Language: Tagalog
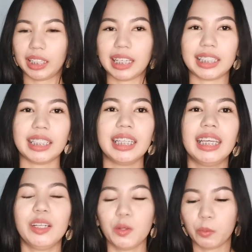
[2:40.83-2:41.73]
Ayan,
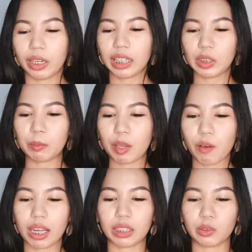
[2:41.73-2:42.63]
wala na yung
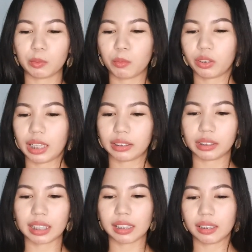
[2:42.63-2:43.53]
mahiwagang notebook
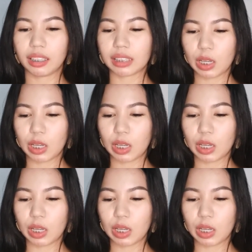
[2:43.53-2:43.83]
natin kasi hindi